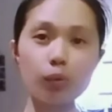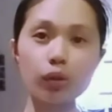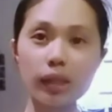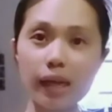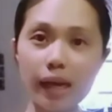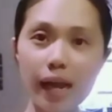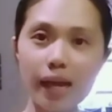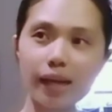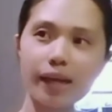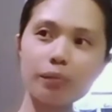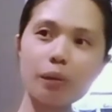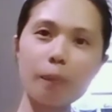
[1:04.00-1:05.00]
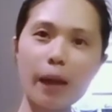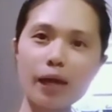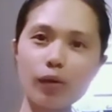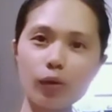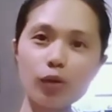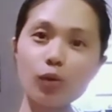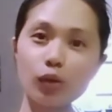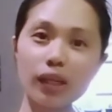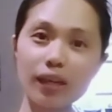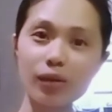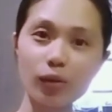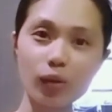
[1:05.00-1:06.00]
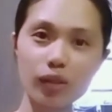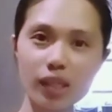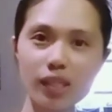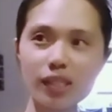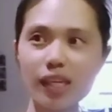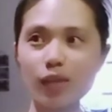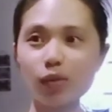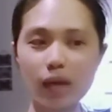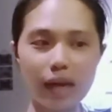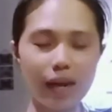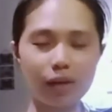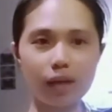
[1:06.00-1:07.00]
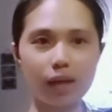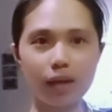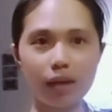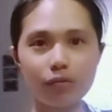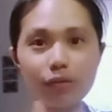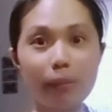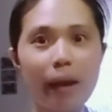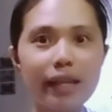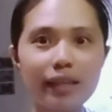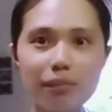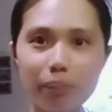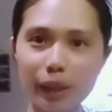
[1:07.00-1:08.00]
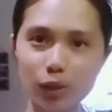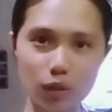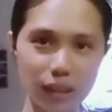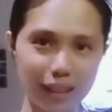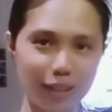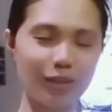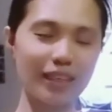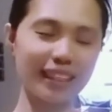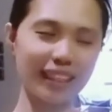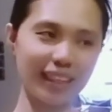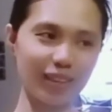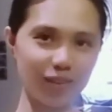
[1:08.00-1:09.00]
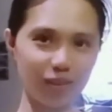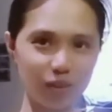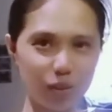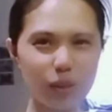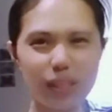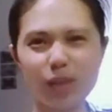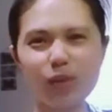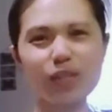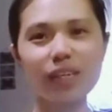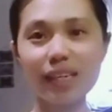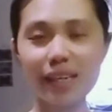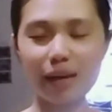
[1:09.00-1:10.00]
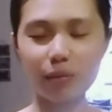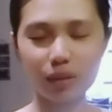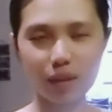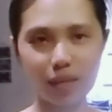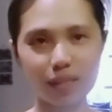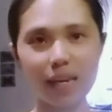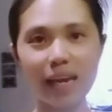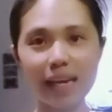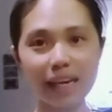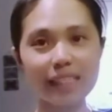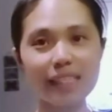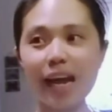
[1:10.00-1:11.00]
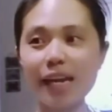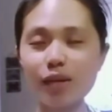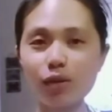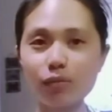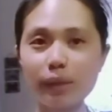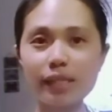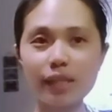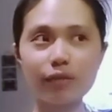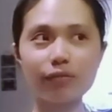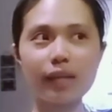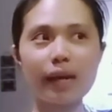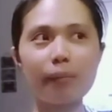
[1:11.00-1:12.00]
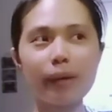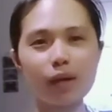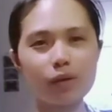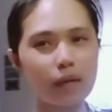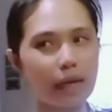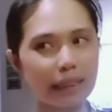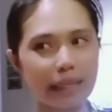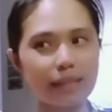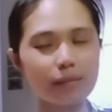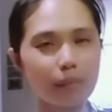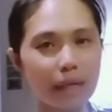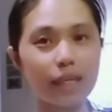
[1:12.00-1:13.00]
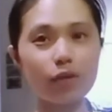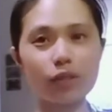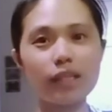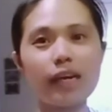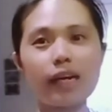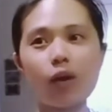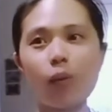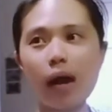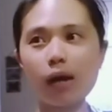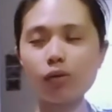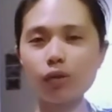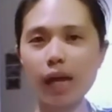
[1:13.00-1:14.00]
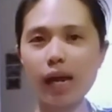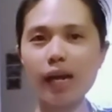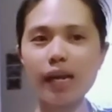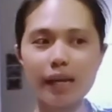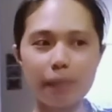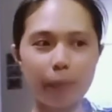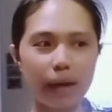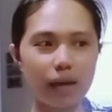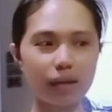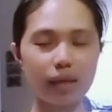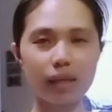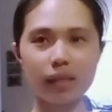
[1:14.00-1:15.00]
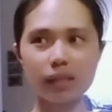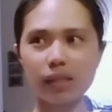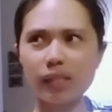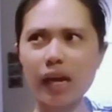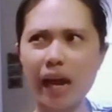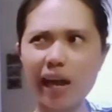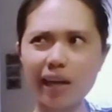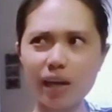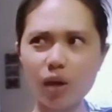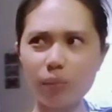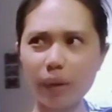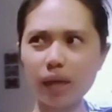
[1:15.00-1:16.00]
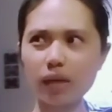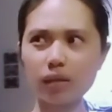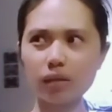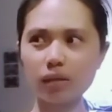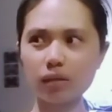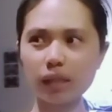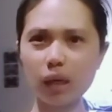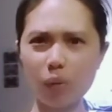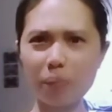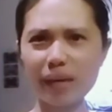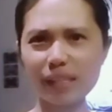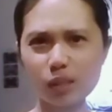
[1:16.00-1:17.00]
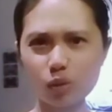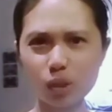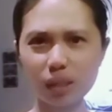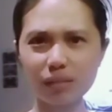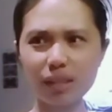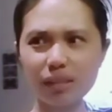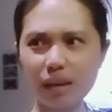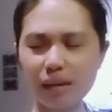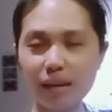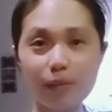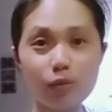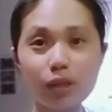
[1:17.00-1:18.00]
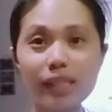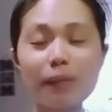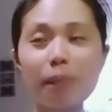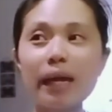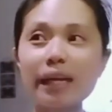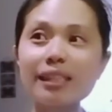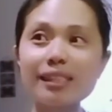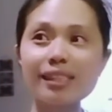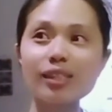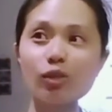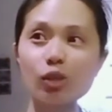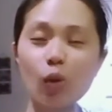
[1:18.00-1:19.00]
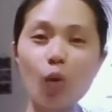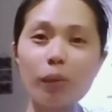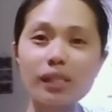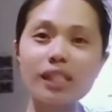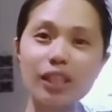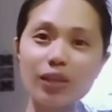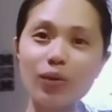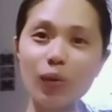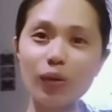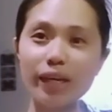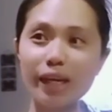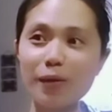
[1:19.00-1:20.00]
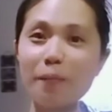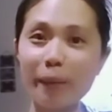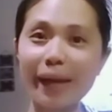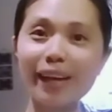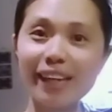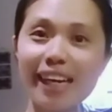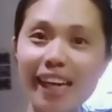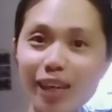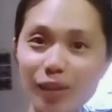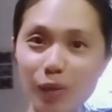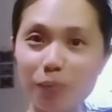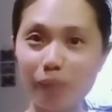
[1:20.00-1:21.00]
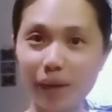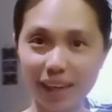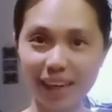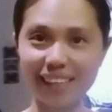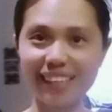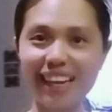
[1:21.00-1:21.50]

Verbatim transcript: buti na lang kahit papano yung tira doon is ano na lang uh, ah, 500 pesos lang yung natira doon. So hindi ko na siya hinawal guys. Kasi I know myself na meron I think mali yung ginagawa ko na parang sa isang araw may dalawang beses ko siyang tingnan. Alam niyo yun, kasi parang gusto kong ma-secure na yung pera na nandun pa rin.